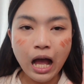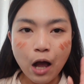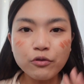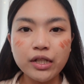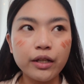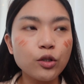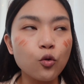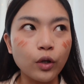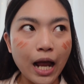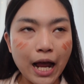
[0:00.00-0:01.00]
เอาจริงอ
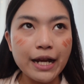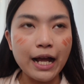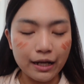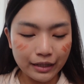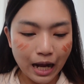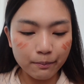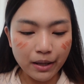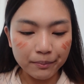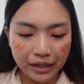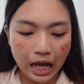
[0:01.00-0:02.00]
ยู่ไทยอะทำ
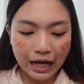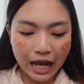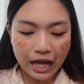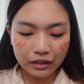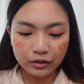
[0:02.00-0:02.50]
แบบเนี้ยหน้า